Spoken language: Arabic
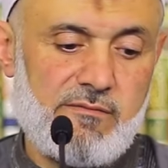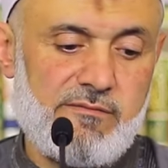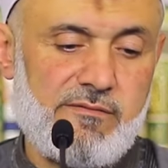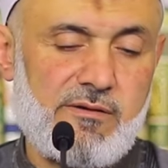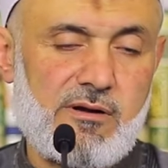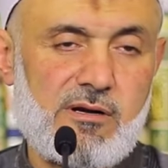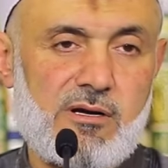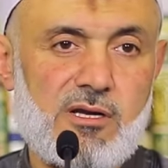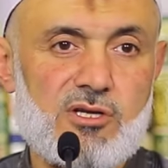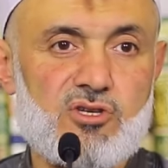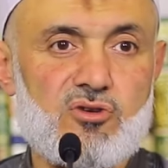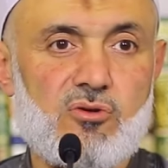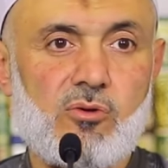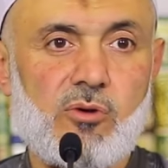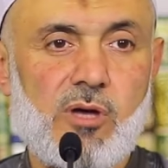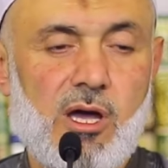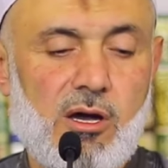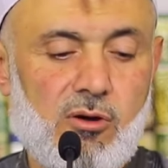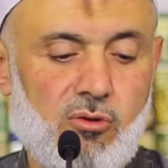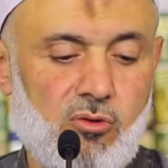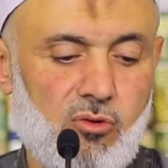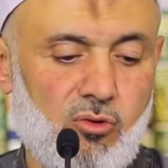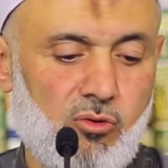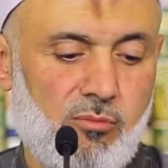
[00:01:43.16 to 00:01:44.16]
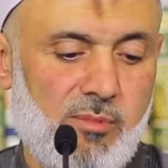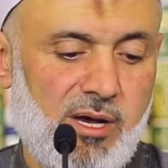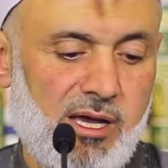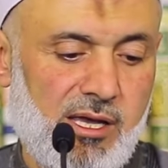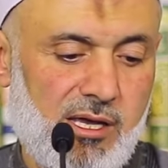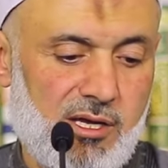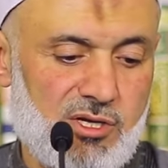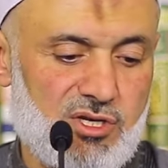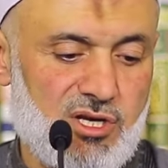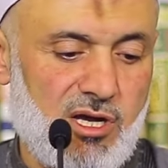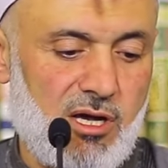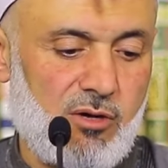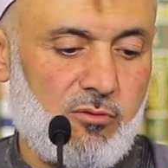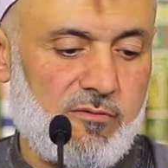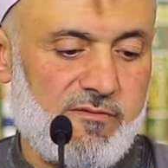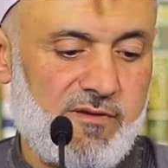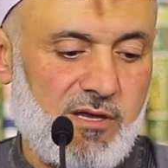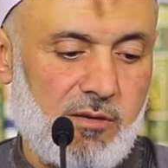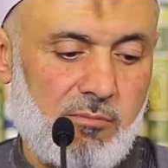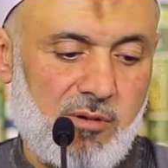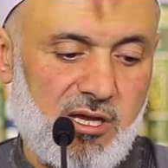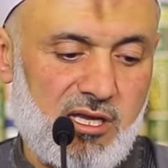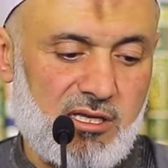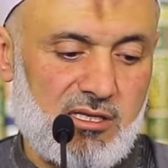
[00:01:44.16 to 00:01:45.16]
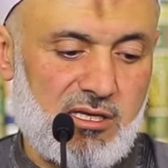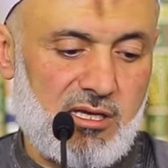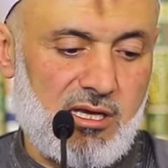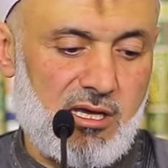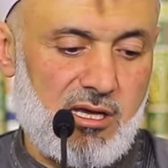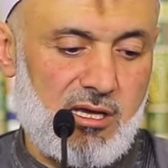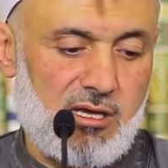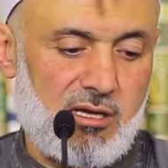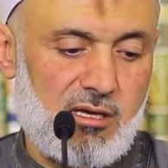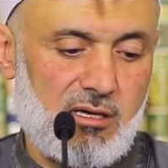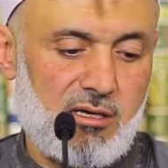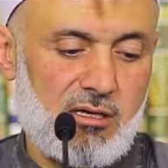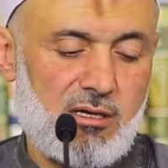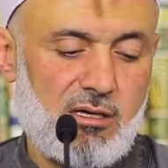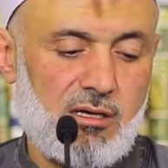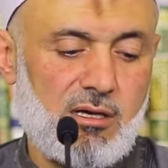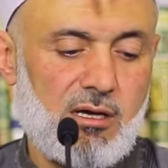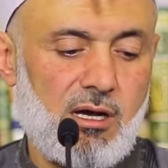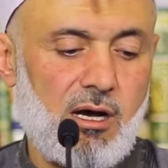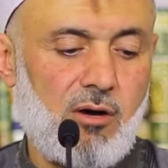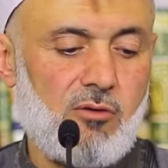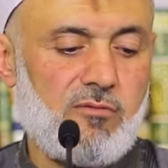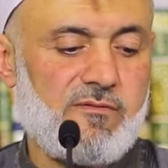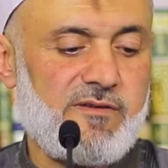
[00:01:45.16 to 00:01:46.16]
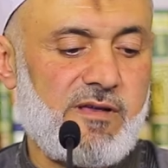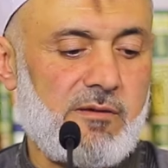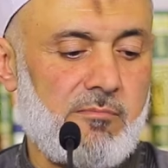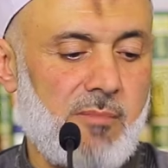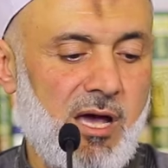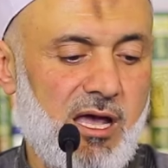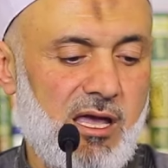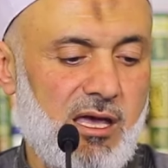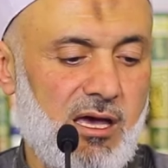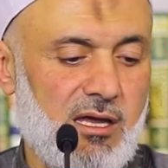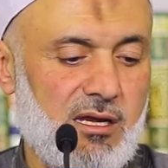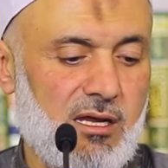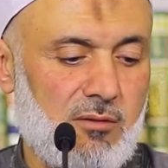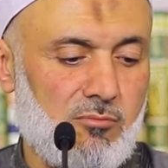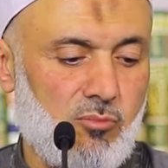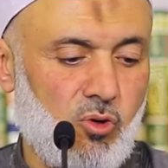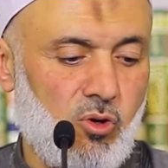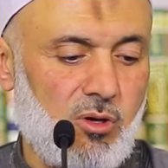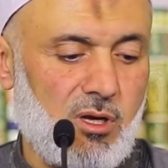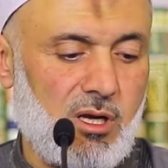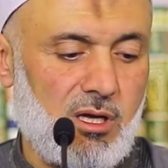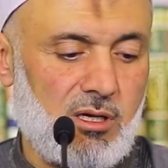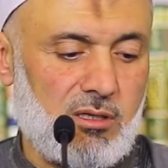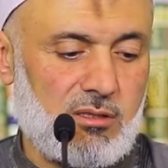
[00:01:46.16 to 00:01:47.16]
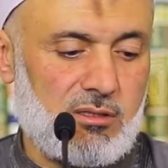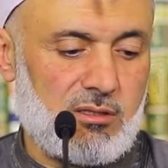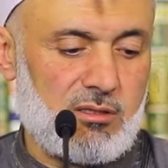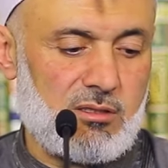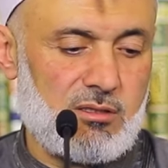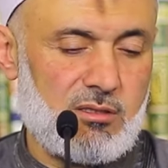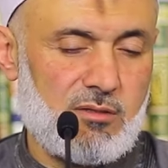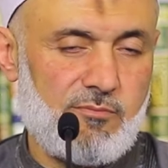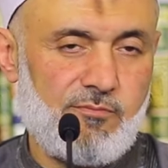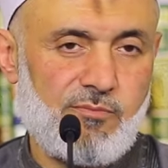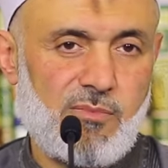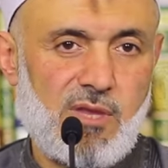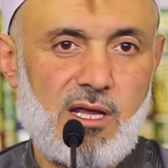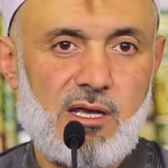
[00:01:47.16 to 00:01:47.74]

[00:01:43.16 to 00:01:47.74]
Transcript: فالرجل ياكل ما يشاء في بيته او في مكان مغلق